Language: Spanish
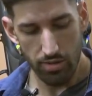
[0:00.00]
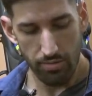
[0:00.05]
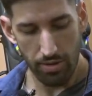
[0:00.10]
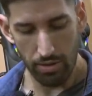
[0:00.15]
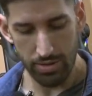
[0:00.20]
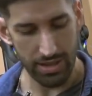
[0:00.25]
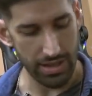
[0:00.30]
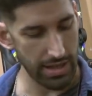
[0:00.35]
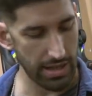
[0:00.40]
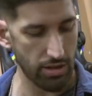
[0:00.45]

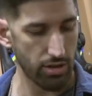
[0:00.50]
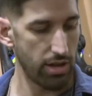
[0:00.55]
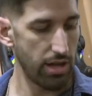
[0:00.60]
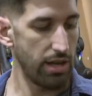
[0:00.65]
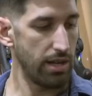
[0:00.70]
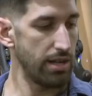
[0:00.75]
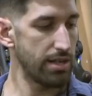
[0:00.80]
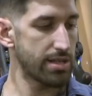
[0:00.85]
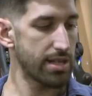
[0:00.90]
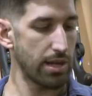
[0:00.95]
Vamos a arrancar con
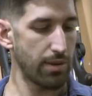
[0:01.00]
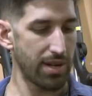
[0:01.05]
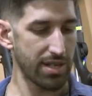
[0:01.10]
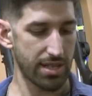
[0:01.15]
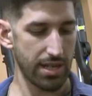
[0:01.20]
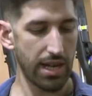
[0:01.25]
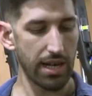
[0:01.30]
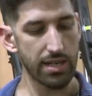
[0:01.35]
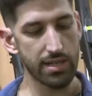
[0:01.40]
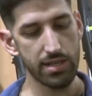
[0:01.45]
el Savage
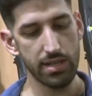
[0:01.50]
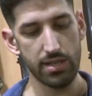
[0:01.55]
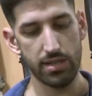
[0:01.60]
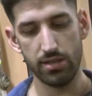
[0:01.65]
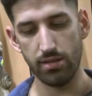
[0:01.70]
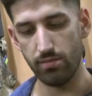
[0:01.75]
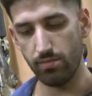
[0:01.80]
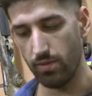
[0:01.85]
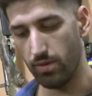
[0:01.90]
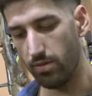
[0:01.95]
Axis,
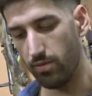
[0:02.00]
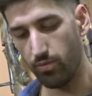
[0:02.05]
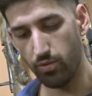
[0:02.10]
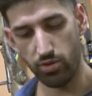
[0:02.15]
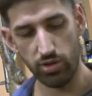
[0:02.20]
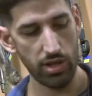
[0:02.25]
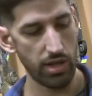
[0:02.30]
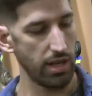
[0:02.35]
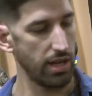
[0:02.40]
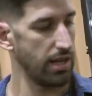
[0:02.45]
un
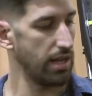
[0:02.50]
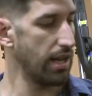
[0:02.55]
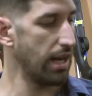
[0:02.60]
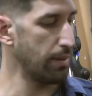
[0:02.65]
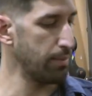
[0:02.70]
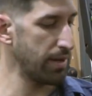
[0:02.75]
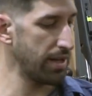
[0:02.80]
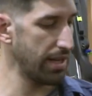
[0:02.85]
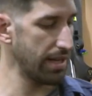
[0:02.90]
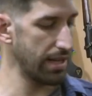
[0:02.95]
fusil
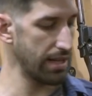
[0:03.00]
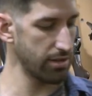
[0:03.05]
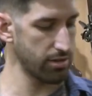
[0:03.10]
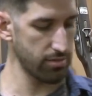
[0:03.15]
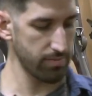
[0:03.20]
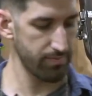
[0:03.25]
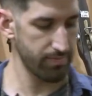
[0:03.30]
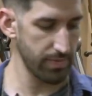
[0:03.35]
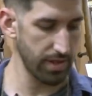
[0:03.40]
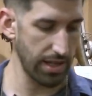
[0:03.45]
americano
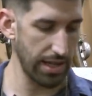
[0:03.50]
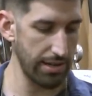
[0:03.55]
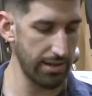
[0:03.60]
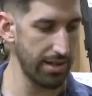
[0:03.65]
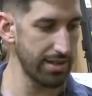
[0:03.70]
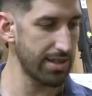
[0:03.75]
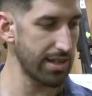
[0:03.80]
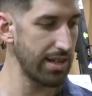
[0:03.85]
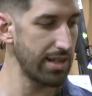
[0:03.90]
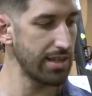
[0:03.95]
en calibre
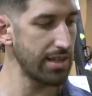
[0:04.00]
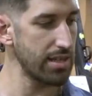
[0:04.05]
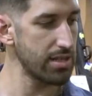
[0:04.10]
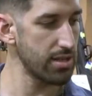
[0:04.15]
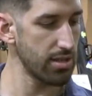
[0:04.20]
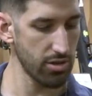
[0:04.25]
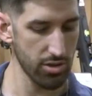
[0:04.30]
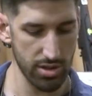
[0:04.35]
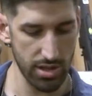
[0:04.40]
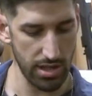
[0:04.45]

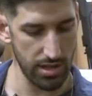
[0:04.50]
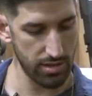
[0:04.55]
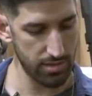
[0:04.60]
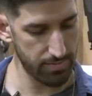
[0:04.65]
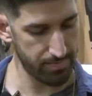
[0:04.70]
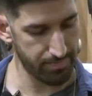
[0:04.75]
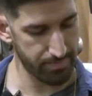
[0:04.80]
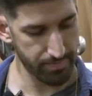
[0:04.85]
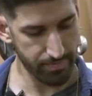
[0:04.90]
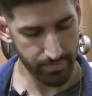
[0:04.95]
3006
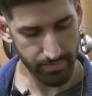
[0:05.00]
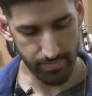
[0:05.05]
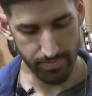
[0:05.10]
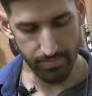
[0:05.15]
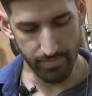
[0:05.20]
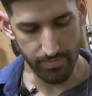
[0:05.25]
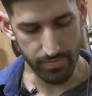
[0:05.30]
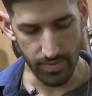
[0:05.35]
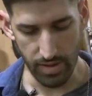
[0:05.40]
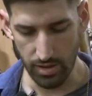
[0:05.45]

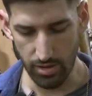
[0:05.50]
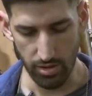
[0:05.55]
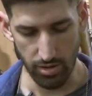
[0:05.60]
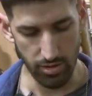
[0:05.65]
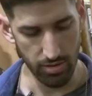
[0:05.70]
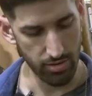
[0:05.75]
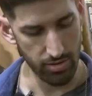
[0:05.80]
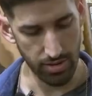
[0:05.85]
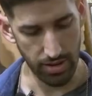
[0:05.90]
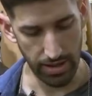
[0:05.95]

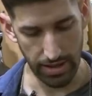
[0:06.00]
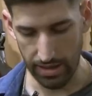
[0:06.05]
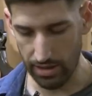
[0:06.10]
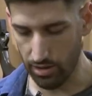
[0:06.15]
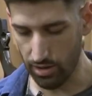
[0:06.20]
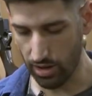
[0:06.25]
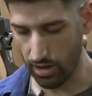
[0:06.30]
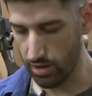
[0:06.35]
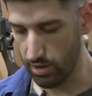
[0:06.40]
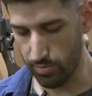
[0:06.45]
con
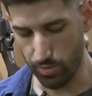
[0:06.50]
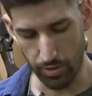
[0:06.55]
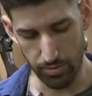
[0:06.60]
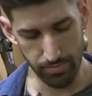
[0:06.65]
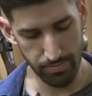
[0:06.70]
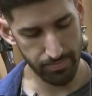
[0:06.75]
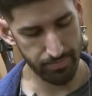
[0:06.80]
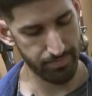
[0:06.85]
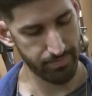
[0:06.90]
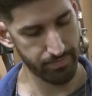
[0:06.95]
cargador Kitty
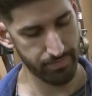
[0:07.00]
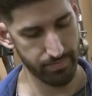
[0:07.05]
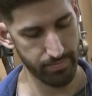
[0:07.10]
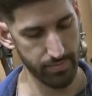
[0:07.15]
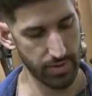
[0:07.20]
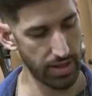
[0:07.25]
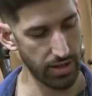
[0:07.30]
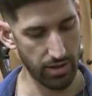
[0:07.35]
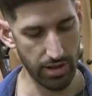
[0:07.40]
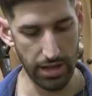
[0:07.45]

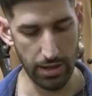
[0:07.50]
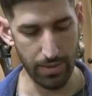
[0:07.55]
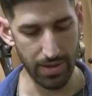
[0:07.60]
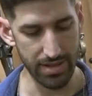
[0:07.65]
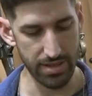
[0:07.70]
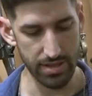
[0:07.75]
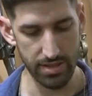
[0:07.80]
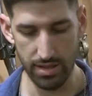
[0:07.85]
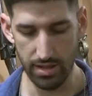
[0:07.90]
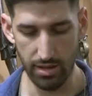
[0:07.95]
viene con las
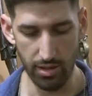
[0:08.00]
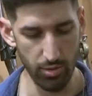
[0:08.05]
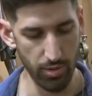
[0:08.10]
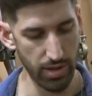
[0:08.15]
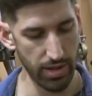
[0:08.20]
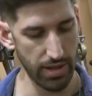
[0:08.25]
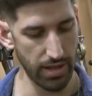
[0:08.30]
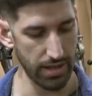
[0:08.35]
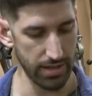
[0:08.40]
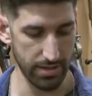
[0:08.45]
bases
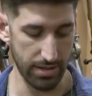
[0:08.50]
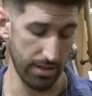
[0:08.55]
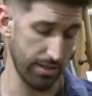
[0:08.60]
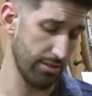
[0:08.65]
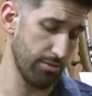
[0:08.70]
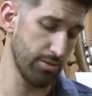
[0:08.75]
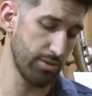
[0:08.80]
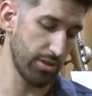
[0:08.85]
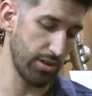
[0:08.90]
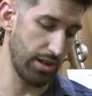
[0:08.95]
incluidas, que en este
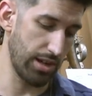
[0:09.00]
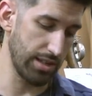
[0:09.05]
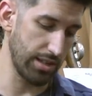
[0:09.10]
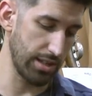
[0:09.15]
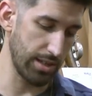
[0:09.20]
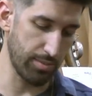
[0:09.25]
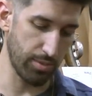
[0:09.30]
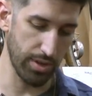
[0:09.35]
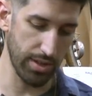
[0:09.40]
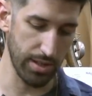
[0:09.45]
momento no las
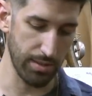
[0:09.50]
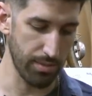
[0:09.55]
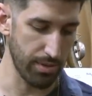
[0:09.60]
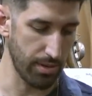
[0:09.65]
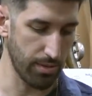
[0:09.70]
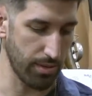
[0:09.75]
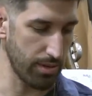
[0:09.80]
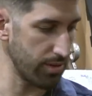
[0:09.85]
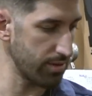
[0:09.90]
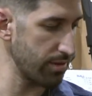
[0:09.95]
tiene puestas,
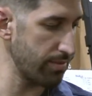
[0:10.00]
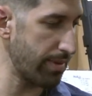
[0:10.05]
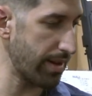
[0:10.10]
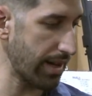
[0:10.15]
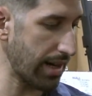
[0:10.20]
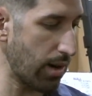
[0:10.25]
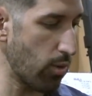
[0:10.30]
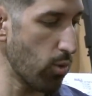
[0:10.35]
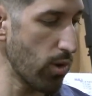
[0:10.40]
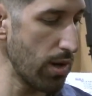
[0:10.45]
pero bueno, son
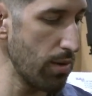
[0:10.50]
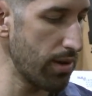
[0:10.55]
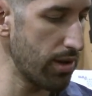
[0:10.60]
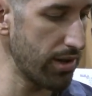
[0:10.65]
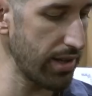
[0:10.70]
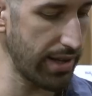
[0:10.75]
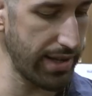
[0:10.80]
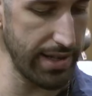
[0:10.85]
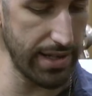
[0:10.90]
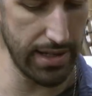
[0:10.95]
marca Weaver
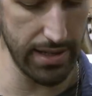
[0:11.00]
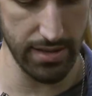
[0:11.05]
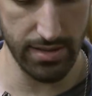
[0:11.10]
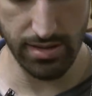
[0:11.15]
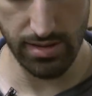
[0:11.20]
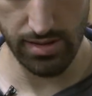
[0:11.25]
originales.